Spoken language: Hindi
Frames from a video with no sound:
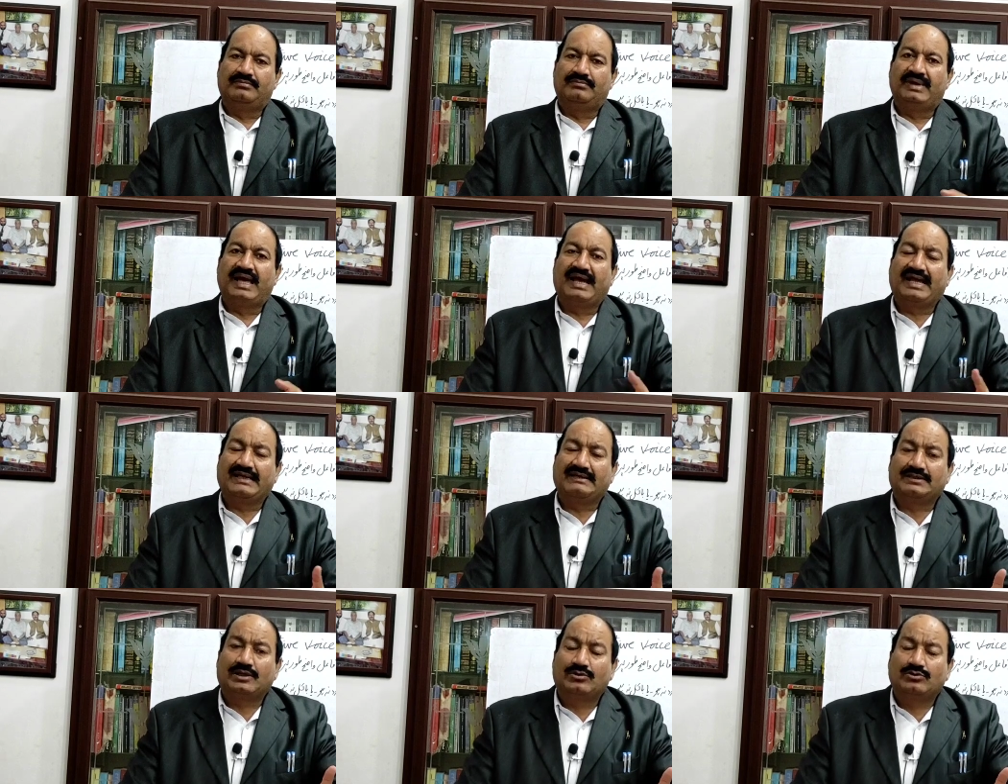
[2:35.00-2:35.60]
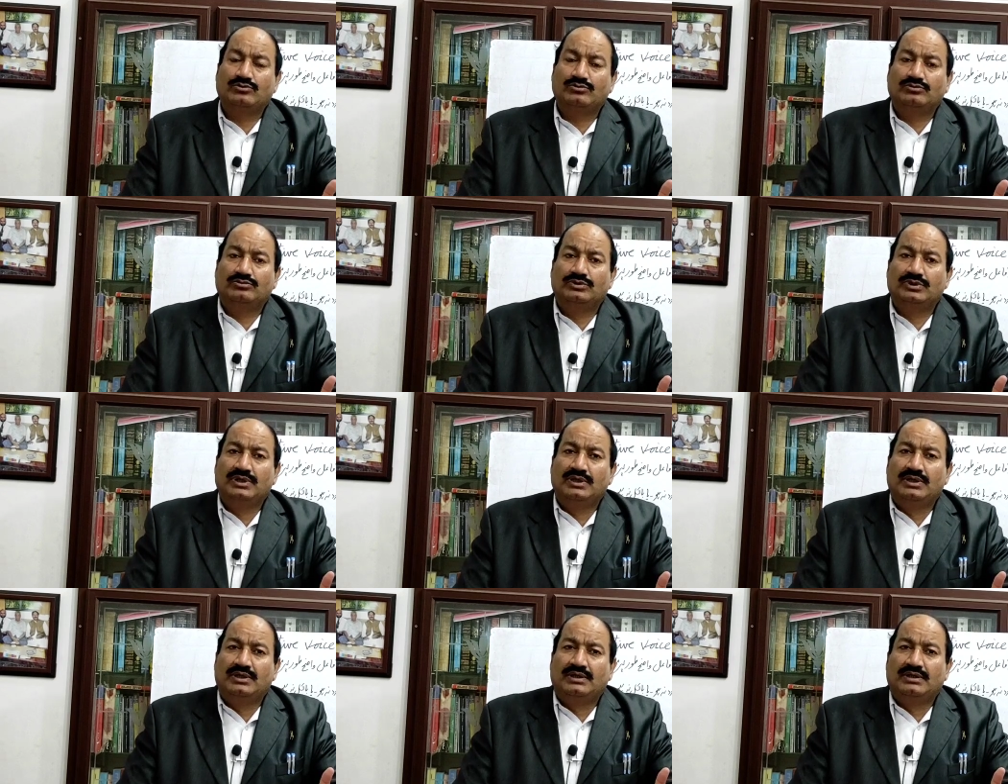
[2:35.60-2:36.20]
मैं कहता हूं
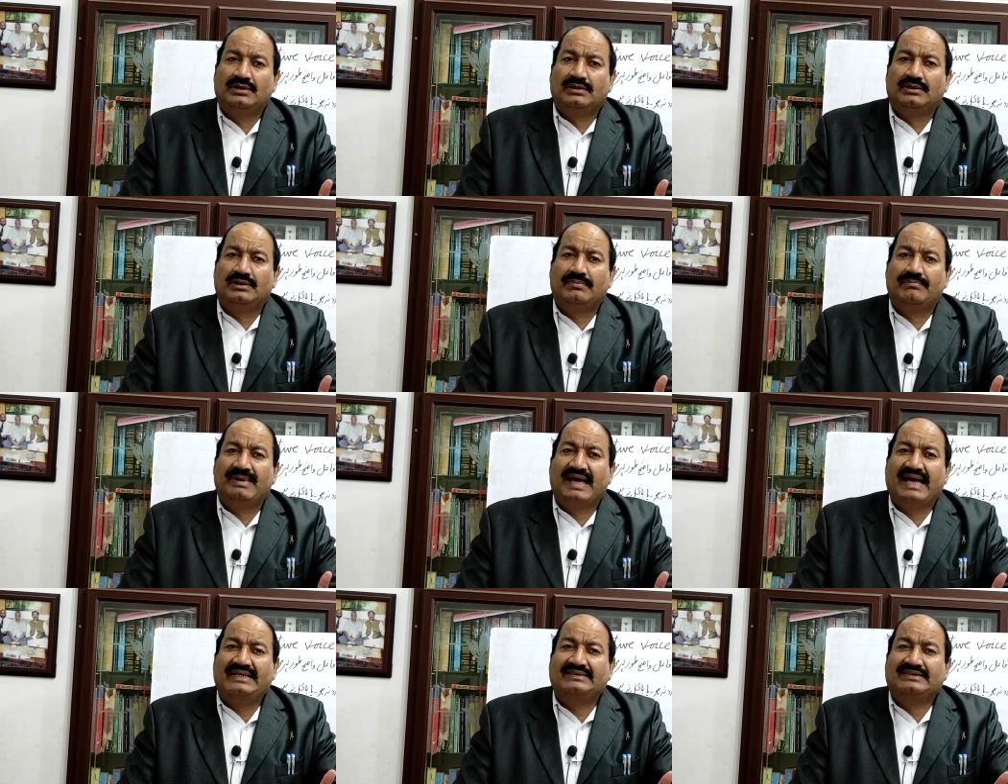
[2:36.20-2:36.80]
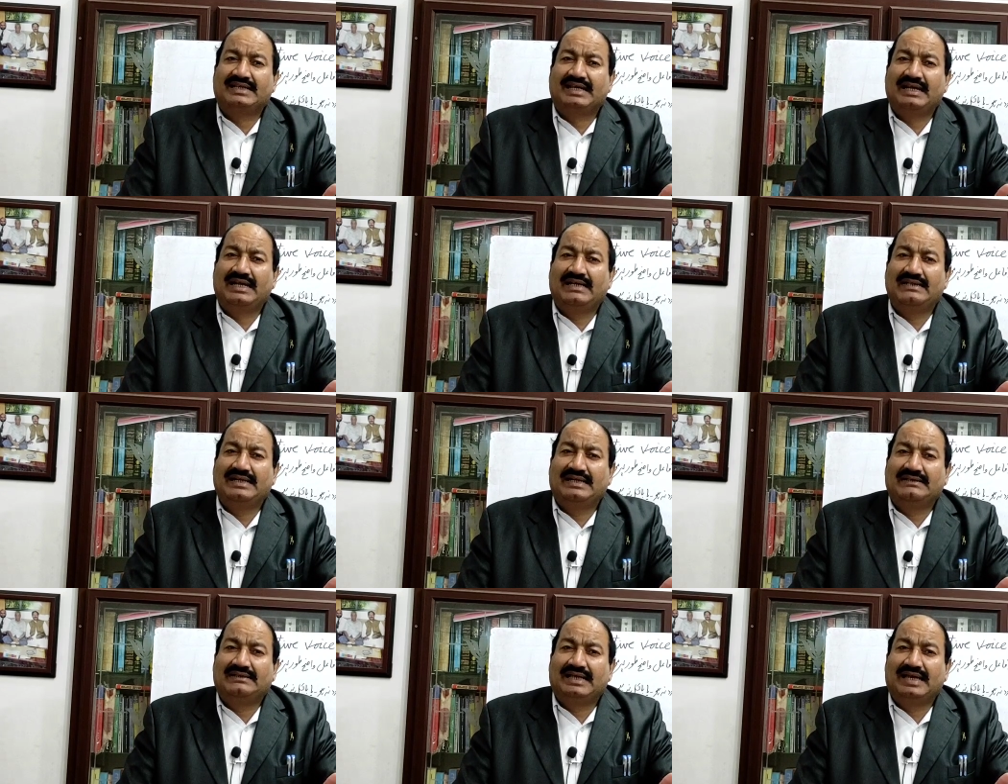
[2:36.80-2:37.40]
कि मैच खेला
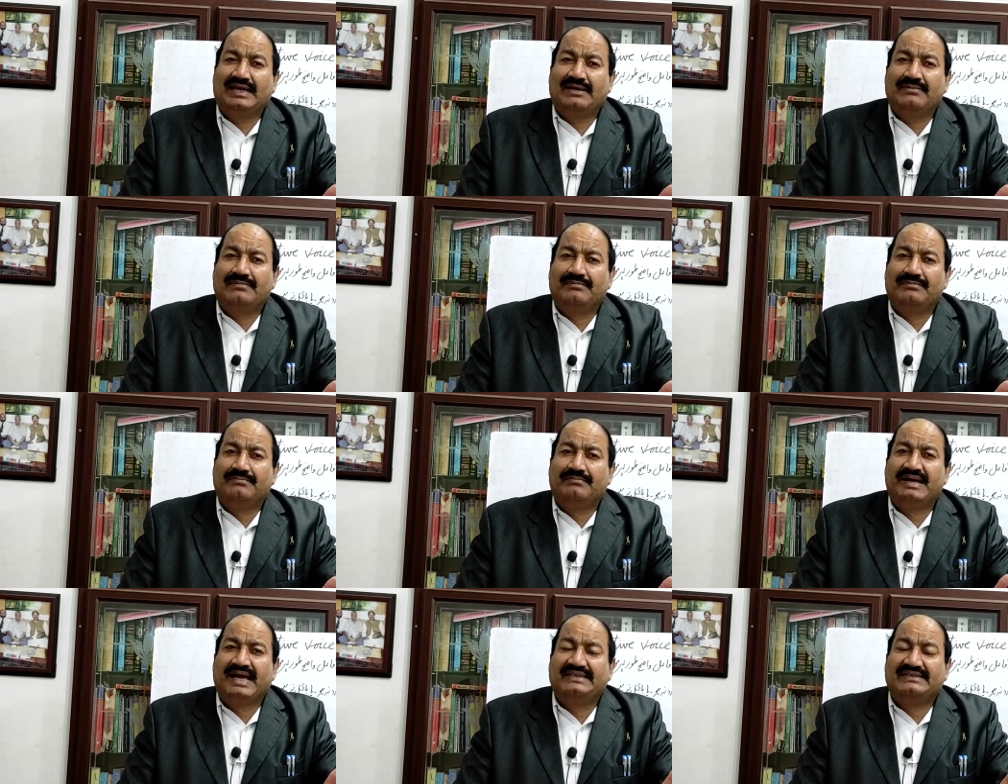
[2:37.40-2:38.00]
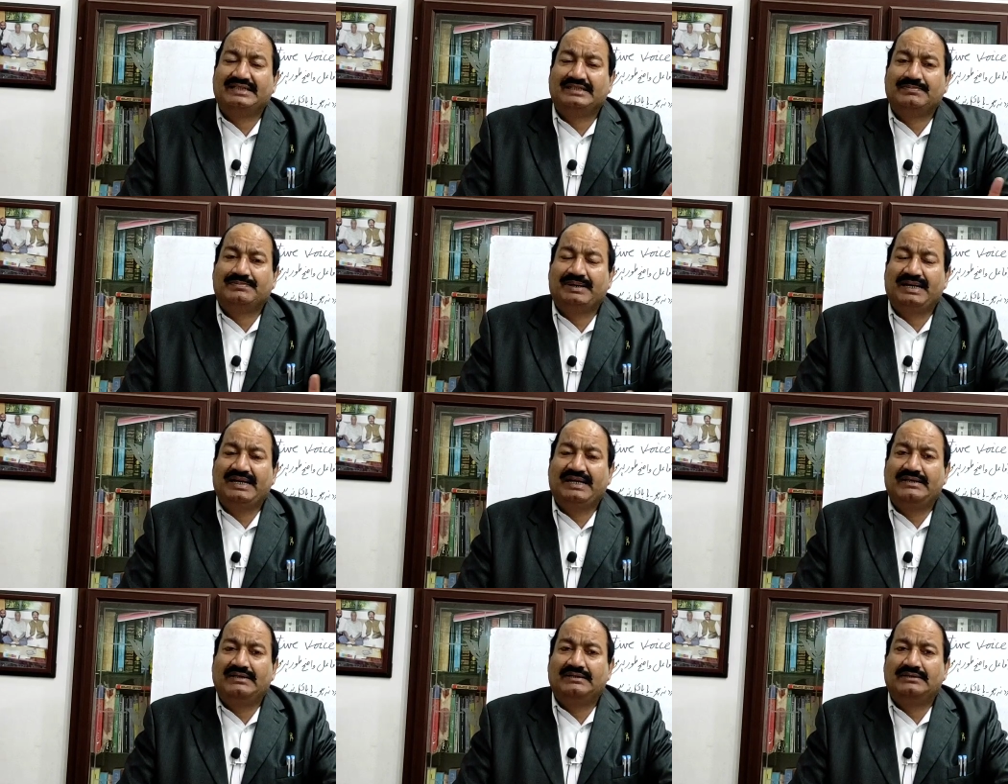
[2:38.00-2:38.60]
जाता है मैच इज
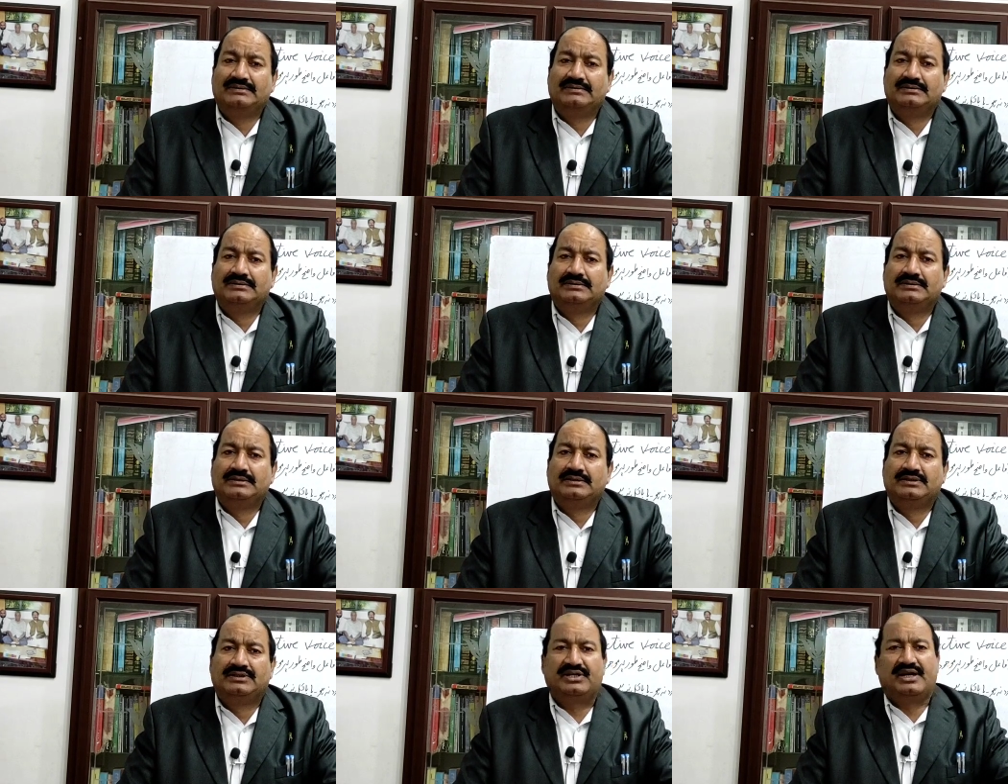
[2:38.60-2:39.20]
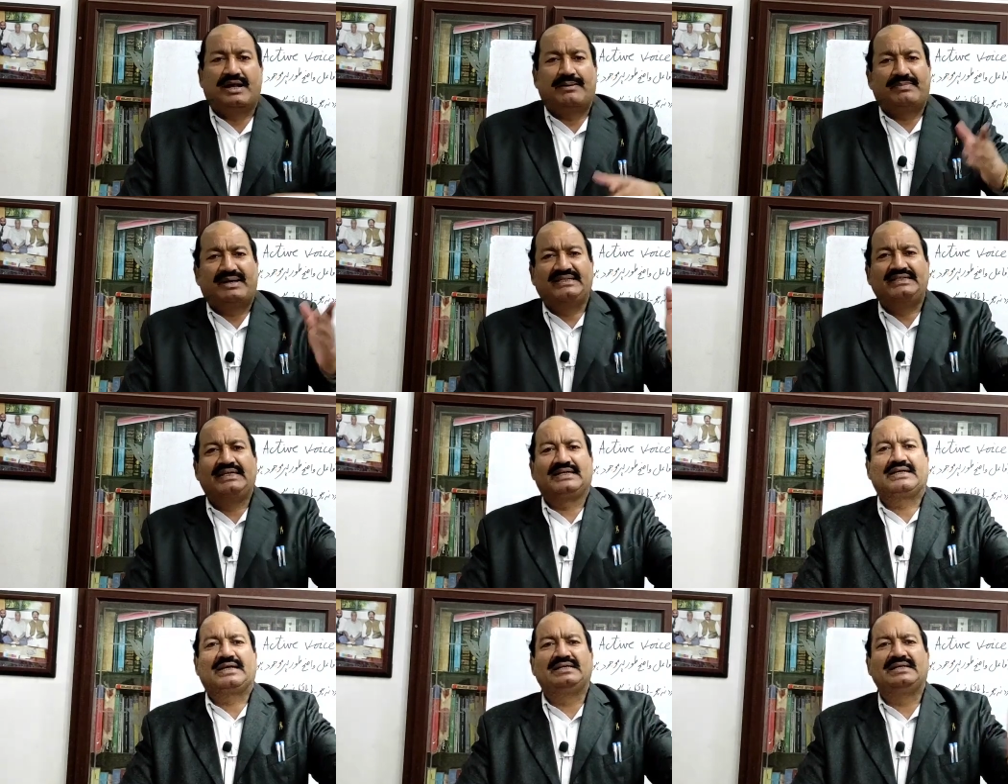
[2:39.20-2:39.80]
प्लेड ड्रामा
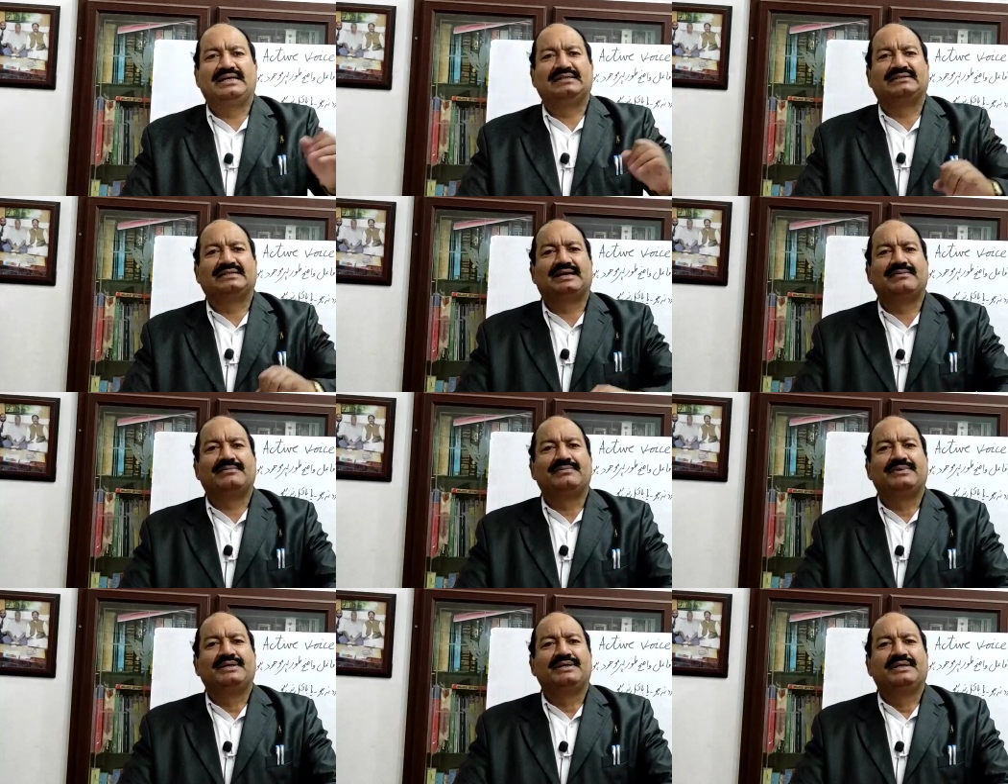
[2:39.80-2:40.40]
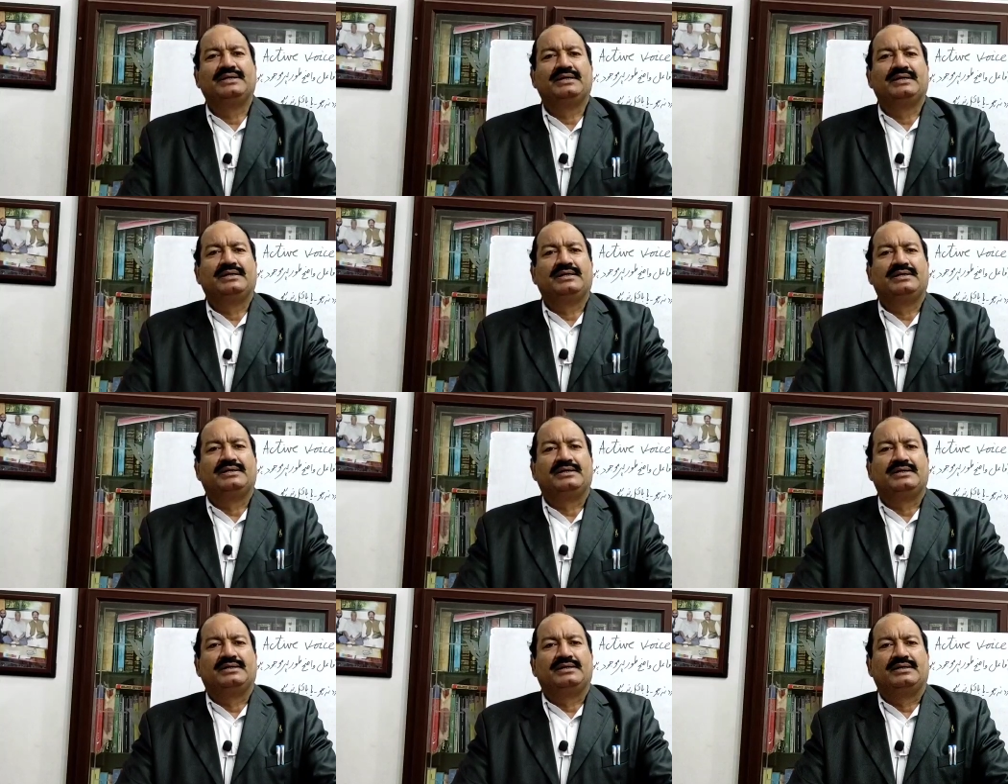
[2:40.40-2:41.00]
देखा जाता
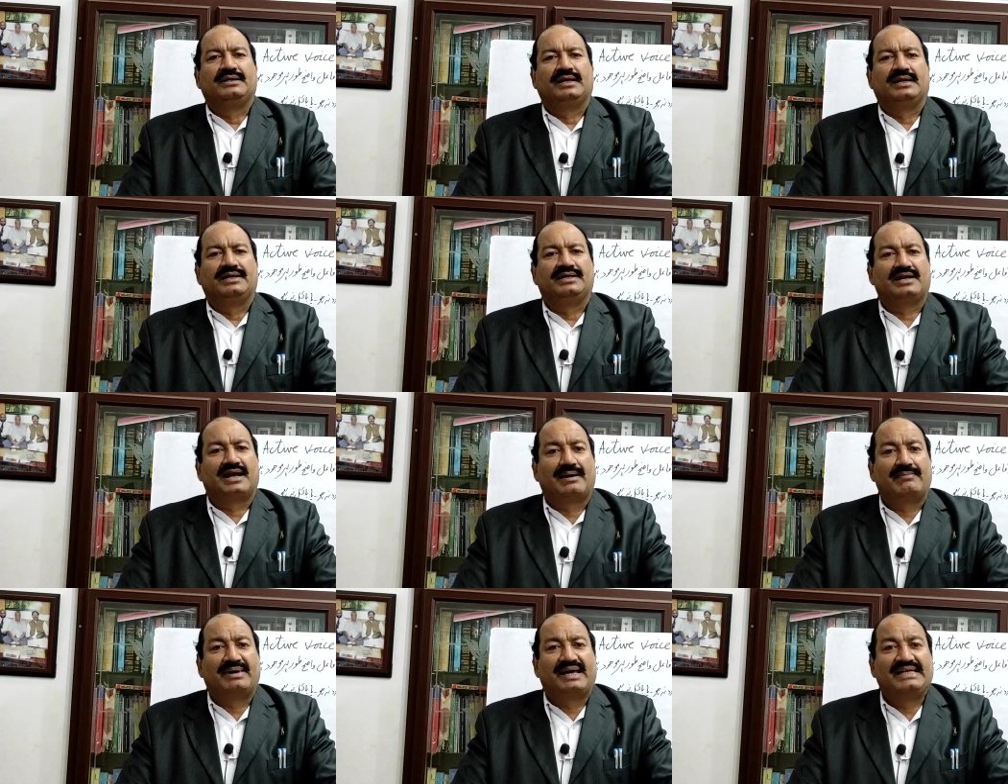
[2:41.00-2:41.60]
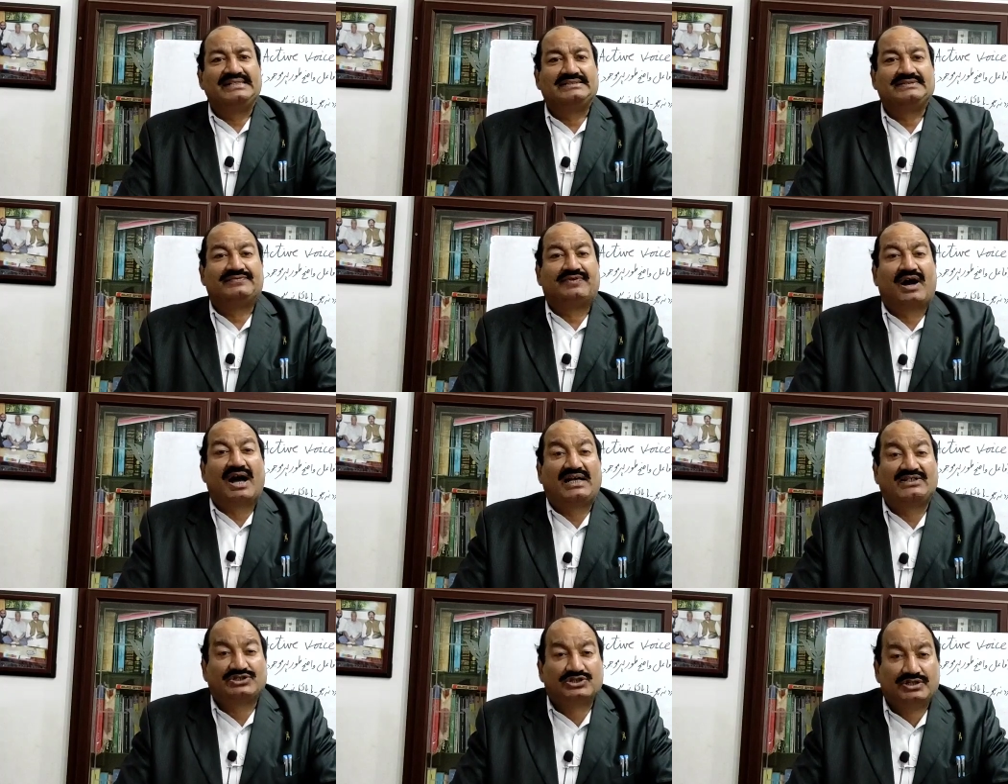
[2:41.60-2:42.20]
है ड्रामा इज
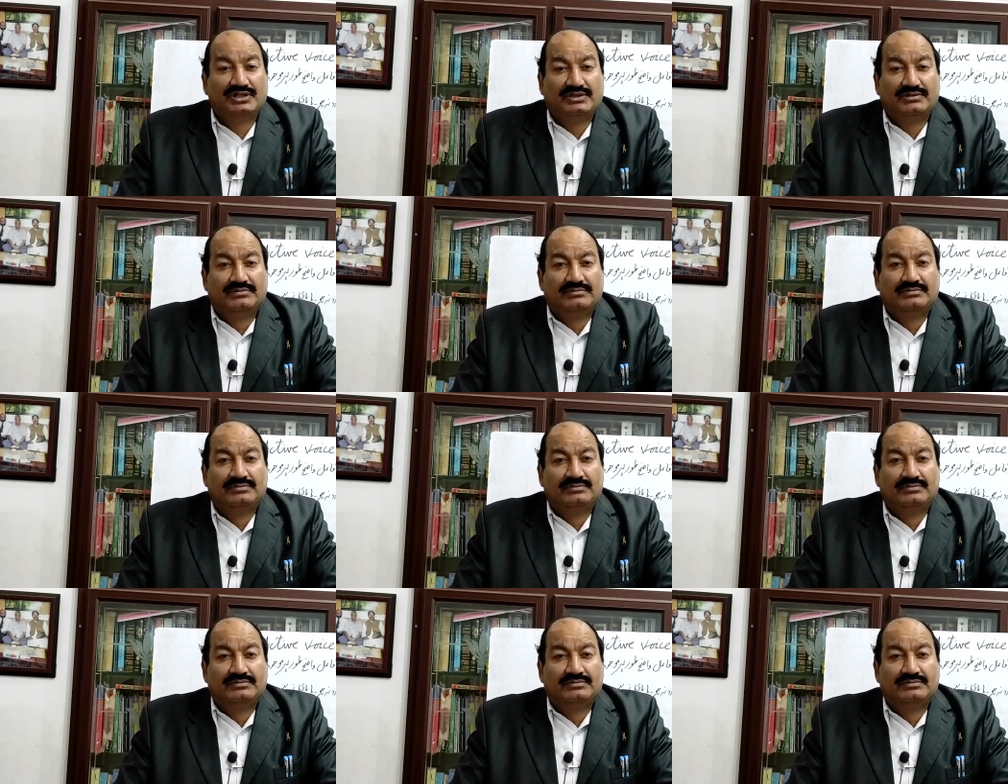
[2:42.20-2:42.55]
वाच्ड